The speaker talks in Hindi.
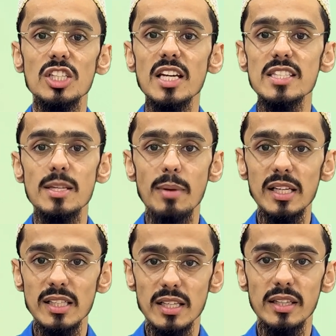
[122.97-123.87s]
का इस्तेमाल
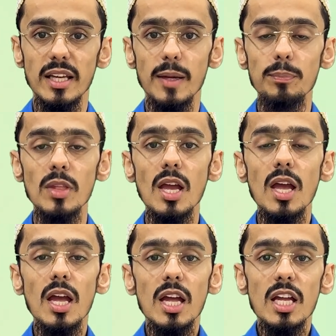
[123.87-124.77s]
करते हैं
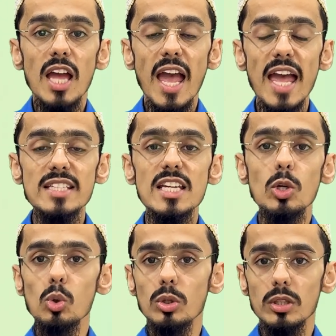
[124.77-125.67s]
ऐसे लोग